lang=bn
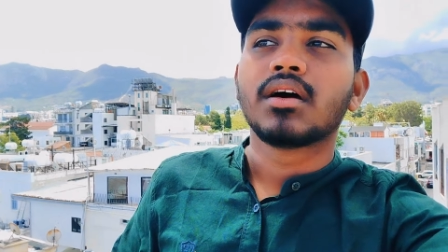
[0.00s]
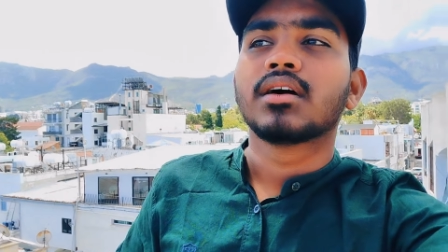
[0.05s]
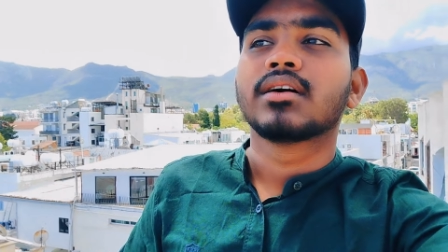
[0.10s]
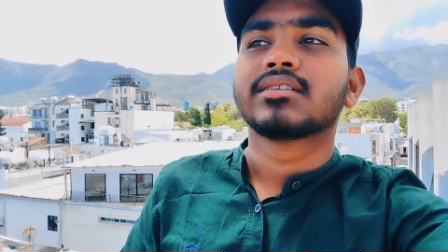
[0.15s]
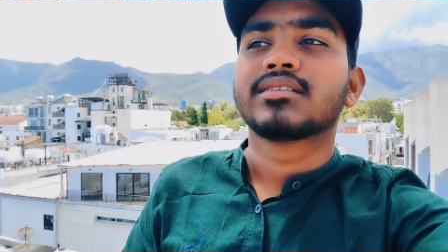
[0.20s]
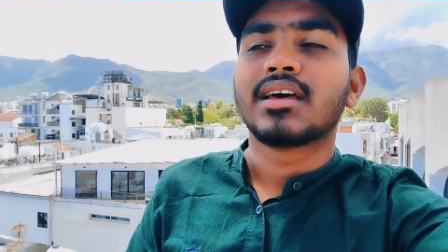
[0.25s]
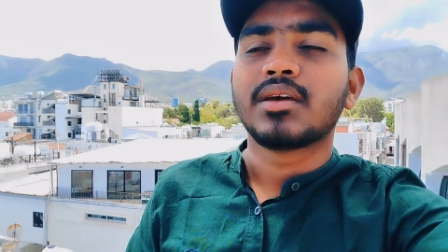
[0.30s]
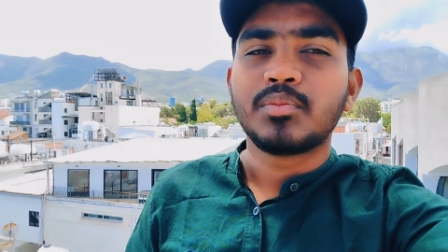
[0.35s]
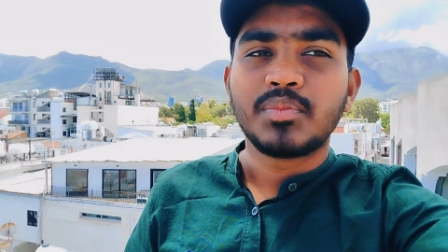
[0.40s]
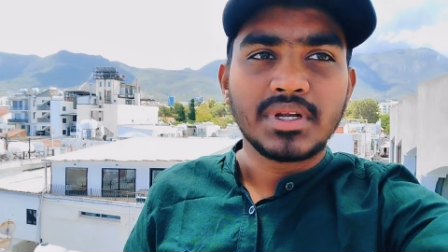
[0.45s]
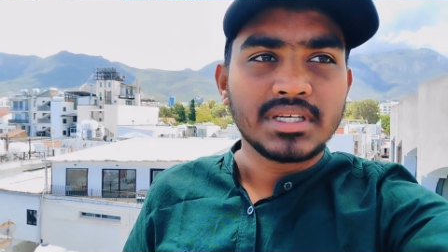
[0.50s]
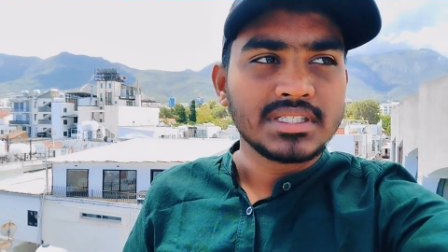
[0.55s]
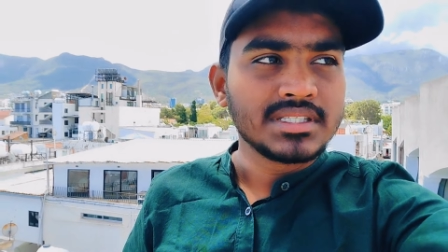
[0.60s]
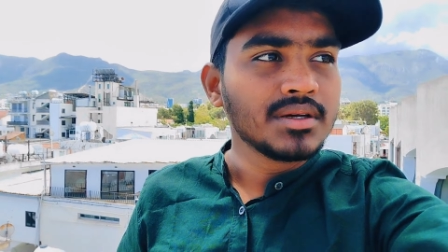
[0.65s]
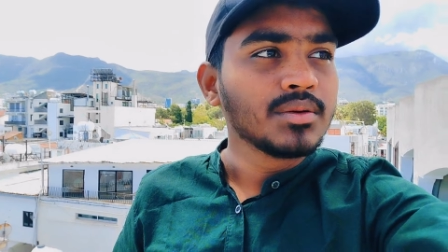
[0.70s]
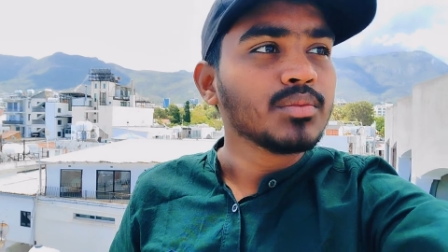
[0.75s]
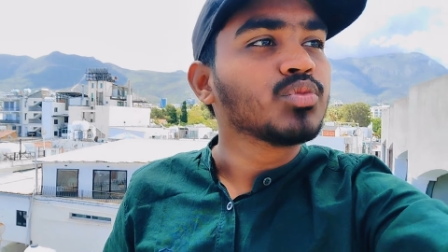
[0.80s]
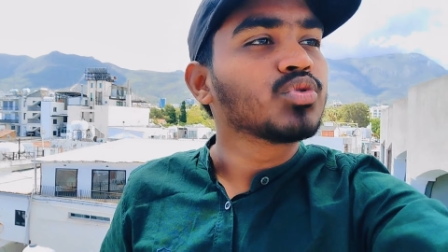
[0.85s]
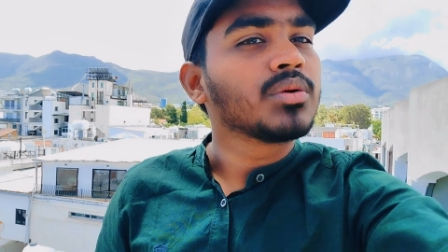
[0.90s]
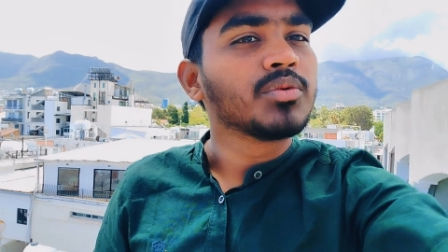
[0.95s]
সাইপ্রাসে
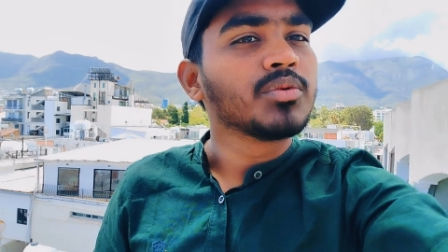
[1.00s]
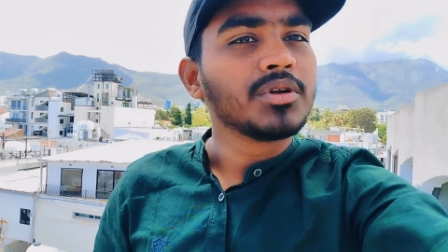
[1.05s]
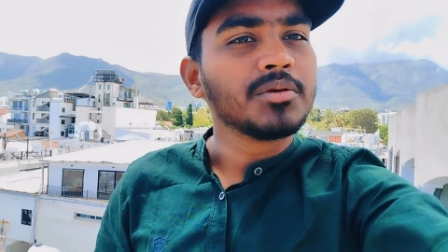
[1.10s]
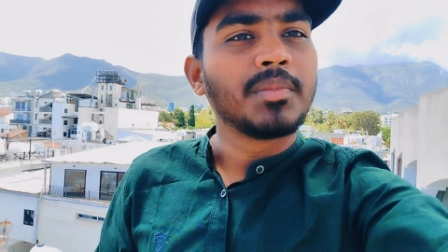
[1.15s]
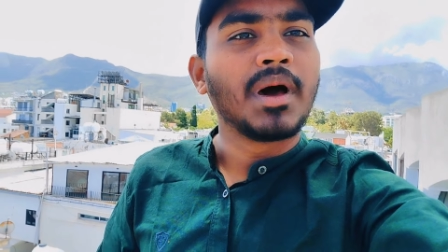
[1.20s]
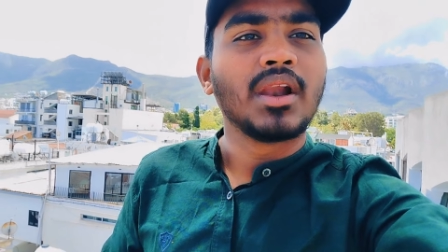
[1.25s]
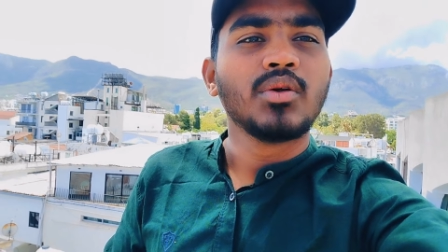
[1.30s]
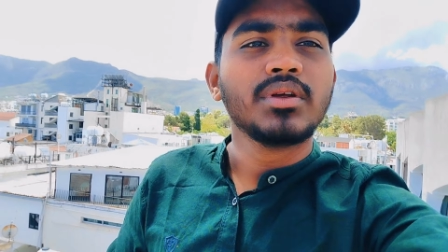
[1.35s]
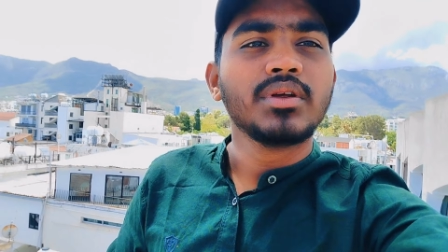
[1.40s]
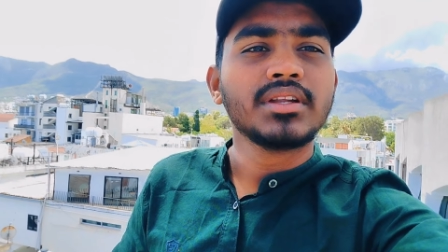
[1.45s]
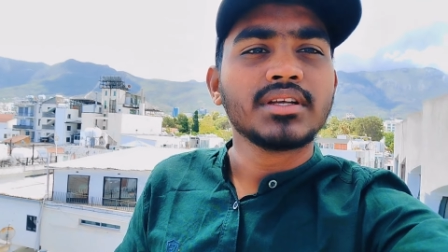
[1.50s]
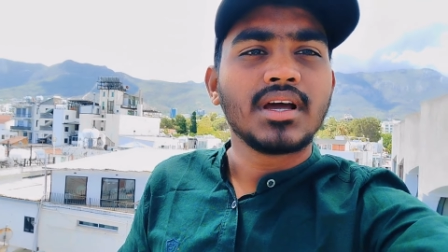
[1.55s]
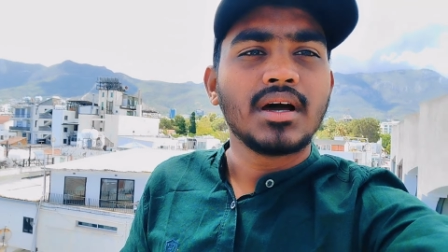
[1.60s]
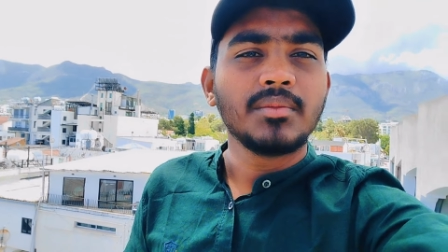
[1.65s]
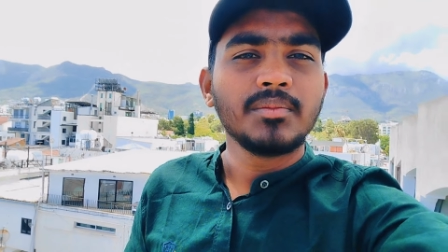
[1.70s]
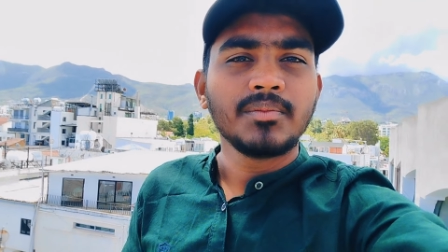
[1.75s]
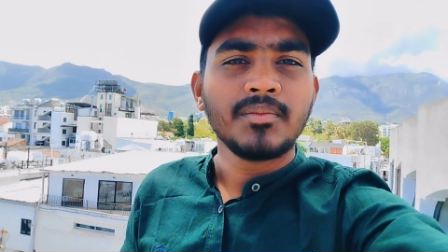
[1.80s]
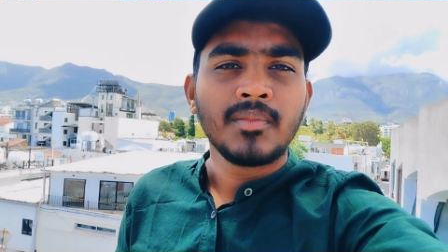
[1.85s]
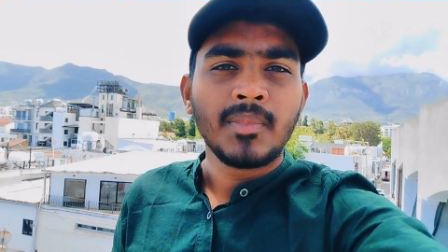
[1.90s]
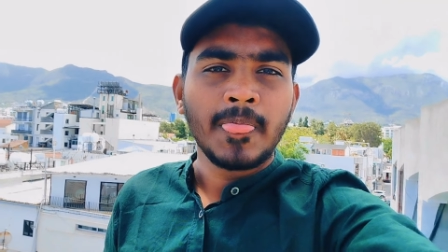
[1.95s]
মোটামুটি ভালো ইনকাম
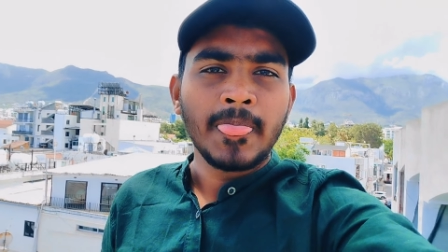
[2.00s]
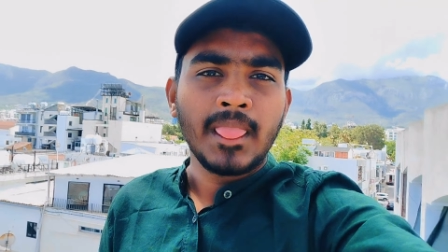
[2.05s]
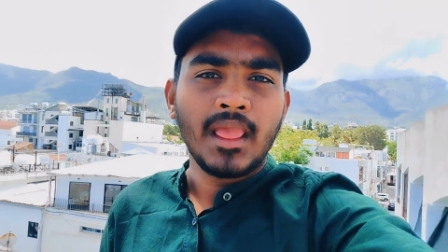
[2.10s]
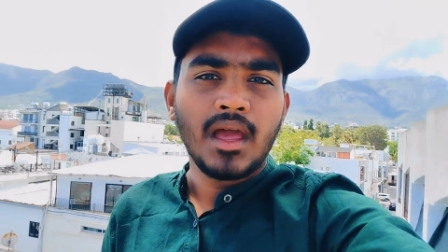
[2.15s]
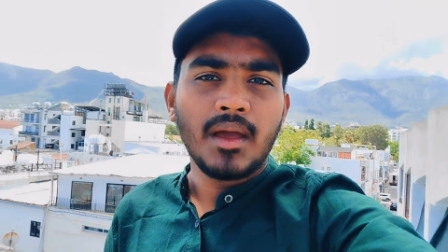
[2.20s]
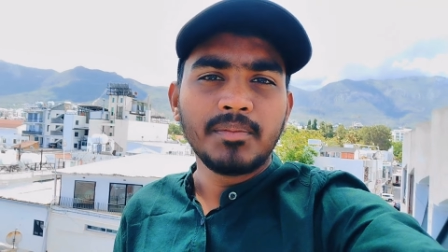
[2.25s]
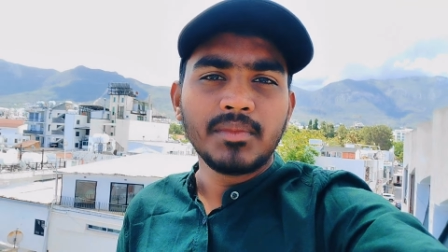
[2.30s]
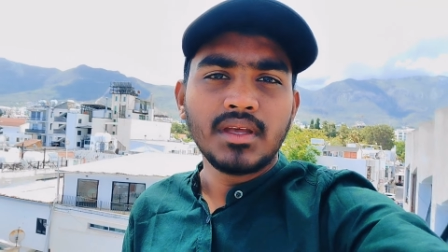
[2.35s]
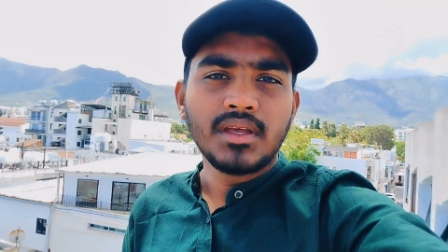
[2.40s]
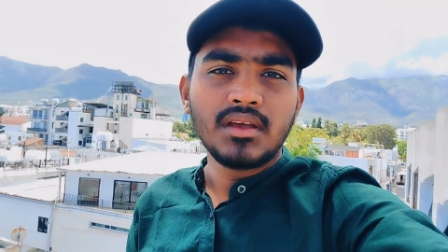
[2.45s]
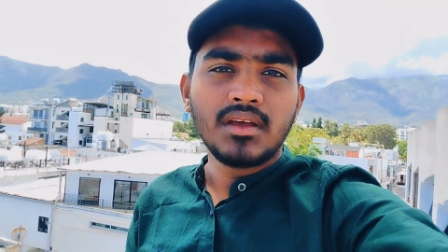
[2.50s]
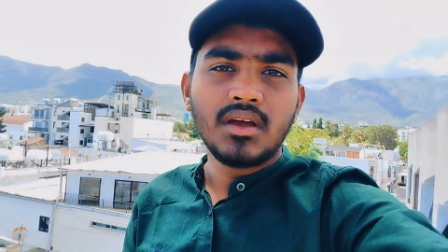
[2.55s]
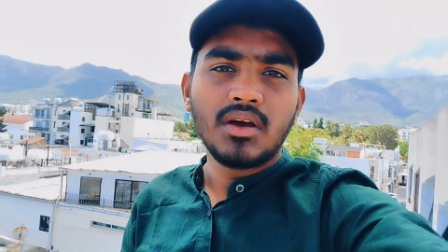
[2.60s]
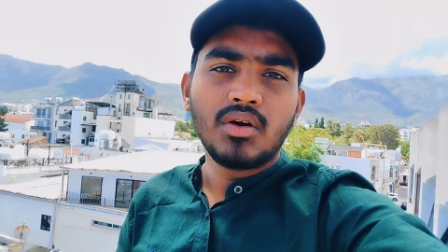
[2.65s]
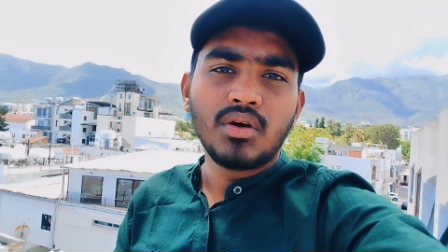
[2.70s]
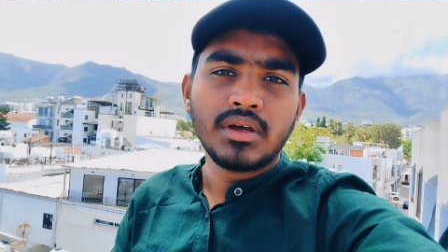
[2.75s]
আপনি ওই